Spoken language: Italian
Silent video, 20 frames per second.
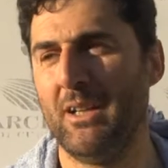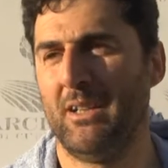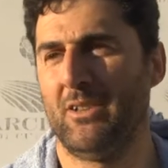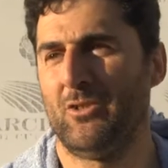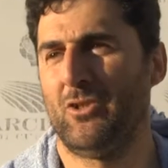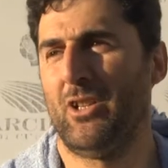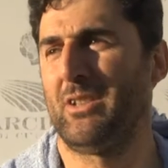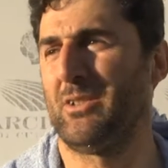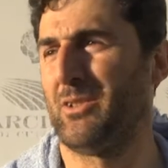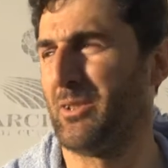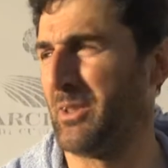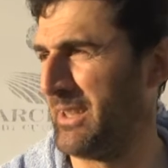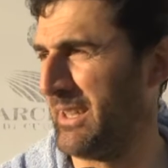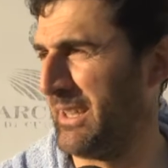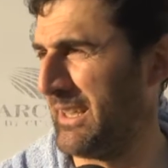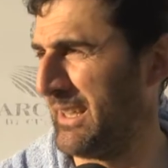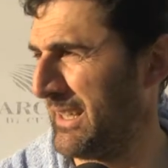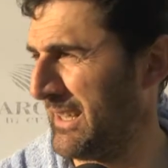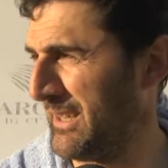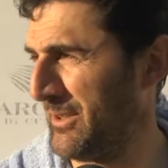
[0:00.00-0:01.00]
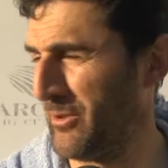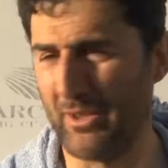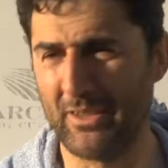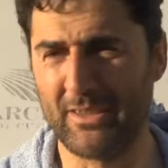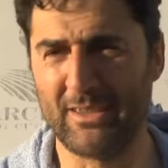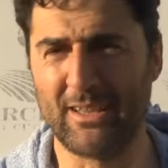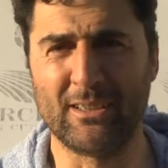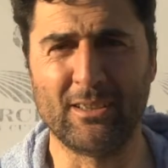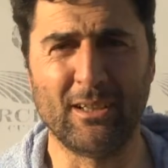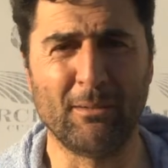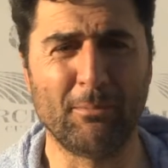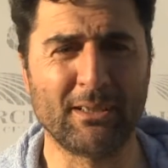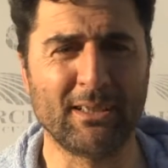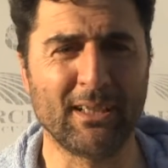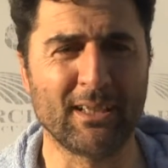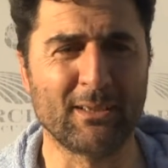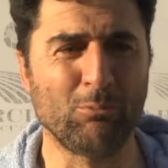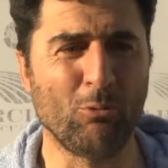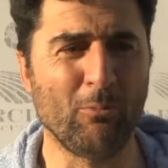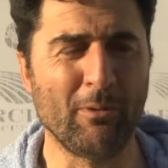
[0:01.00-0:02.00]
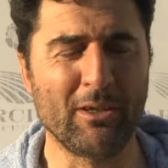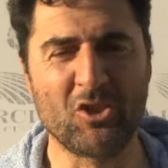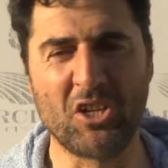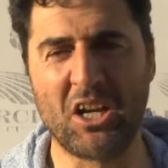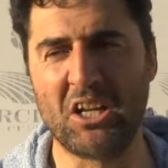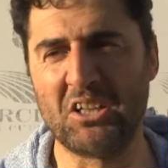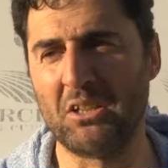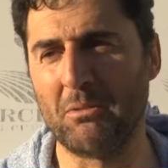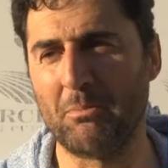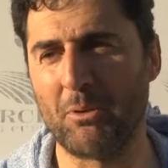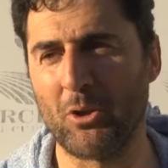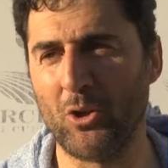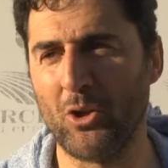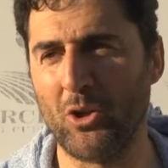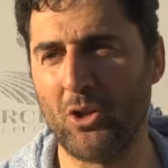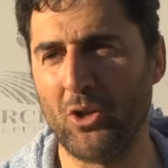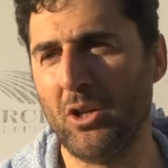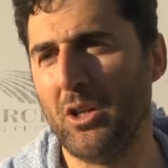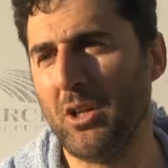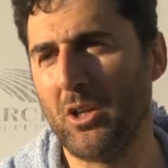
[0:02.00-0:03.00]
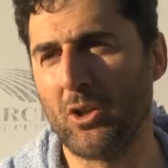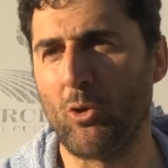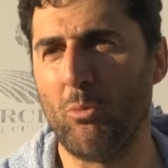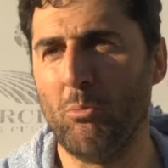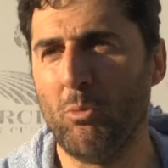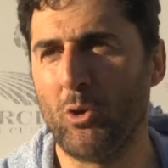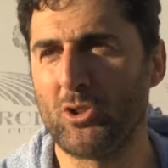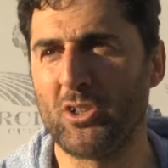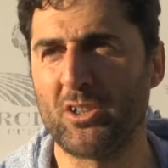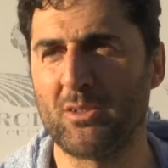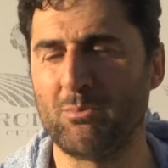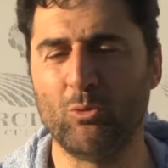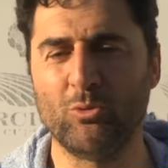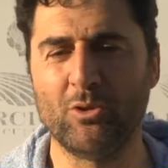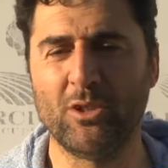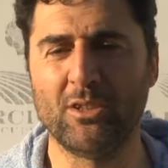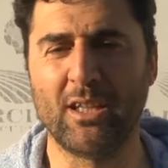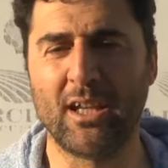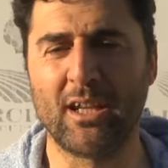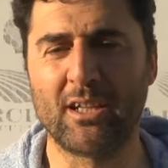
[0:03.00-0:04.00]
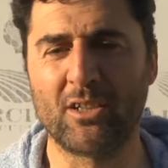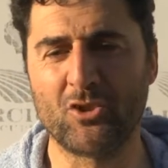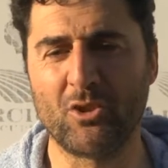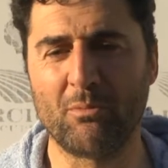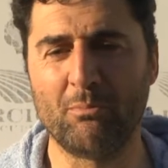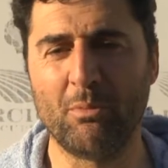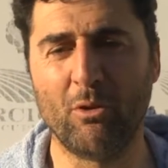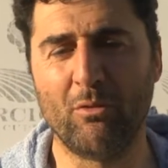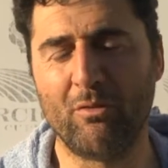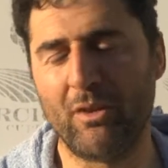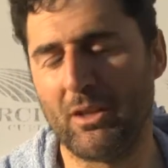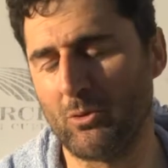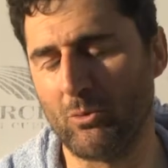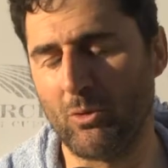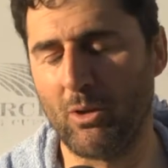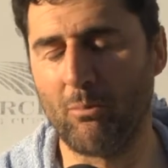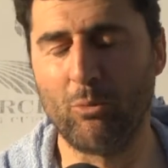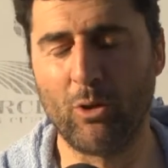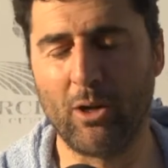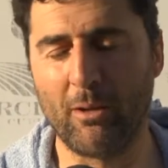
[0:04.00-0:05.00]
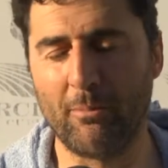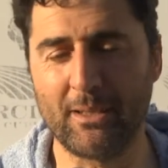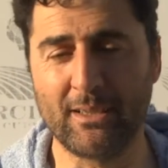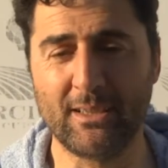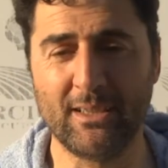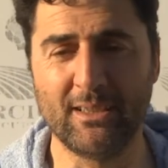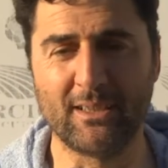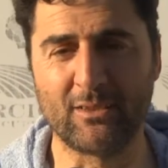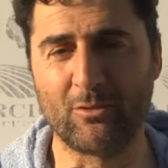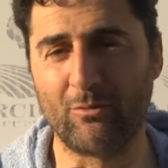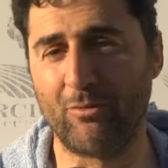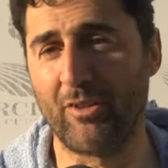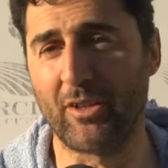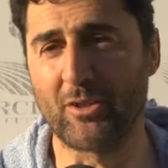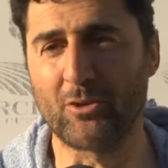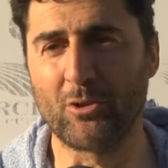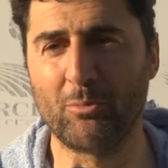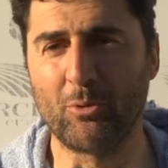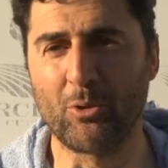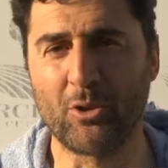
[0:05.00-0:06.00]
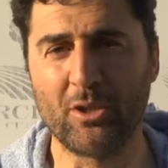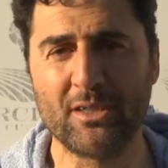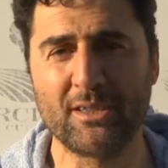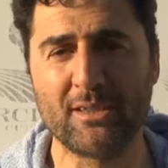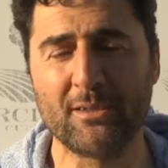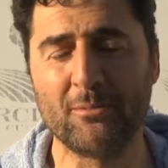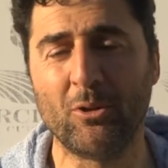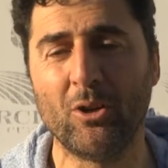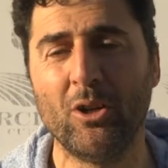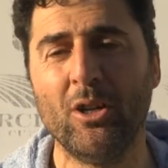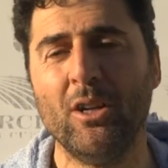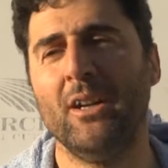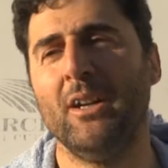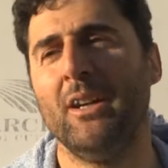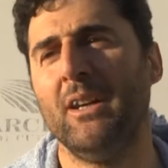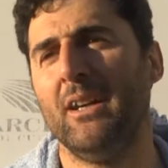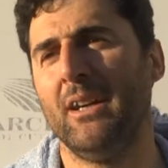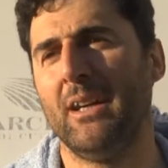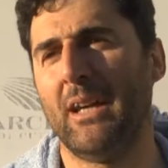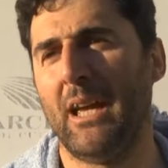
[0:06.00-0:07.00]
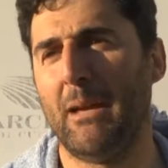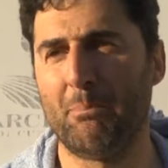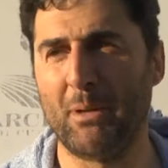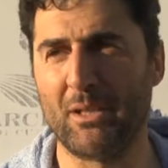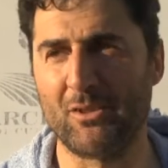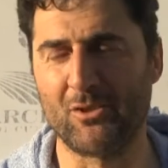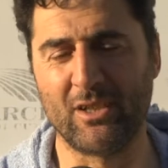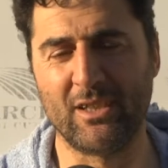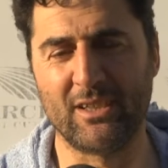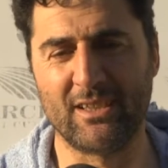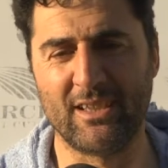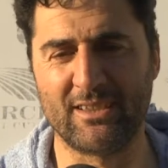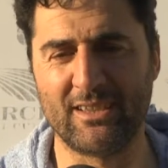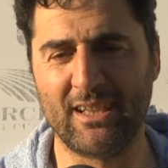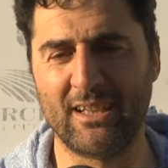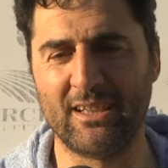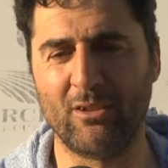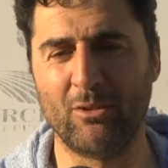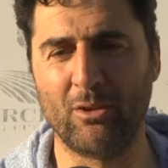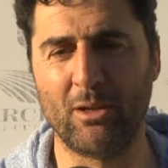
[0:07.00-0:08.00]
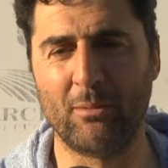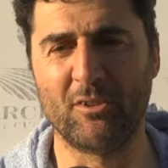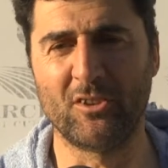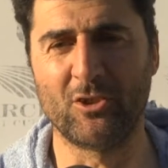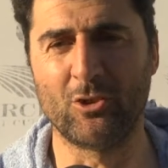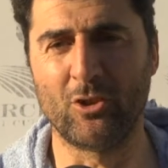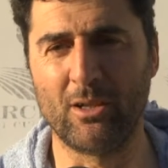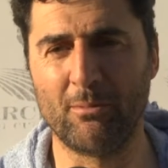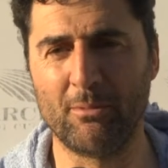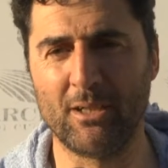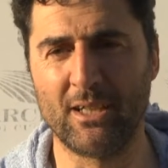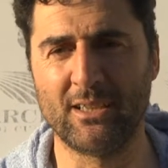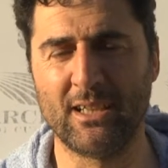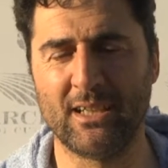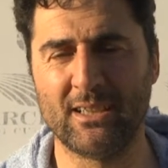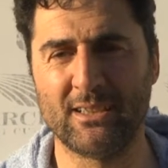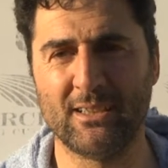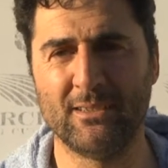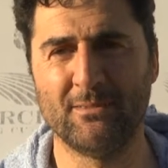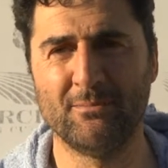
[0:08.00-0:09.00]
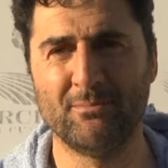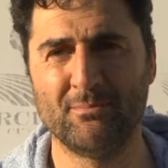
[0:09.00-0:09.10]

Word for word: Certo, eh, non è stata una partita spumeggiante, però con molti spunti tecnici. Abbiamo fatto una buona partita, sofferto pochissimo e penso che sia stata una vittoria meritata.